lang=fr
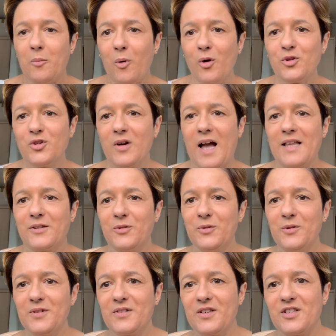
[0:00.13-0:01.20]
Bonjour à
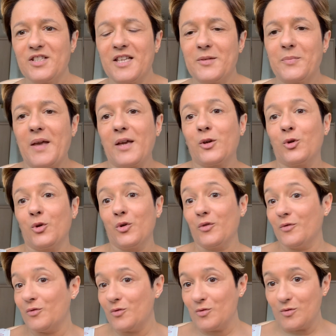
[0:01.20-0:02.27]
tous, j'espère
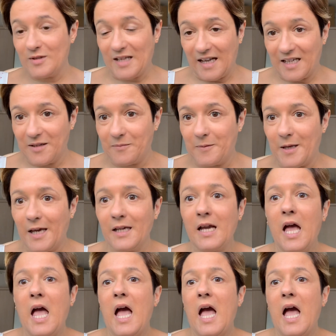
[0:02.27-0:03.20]
que vous allez bien.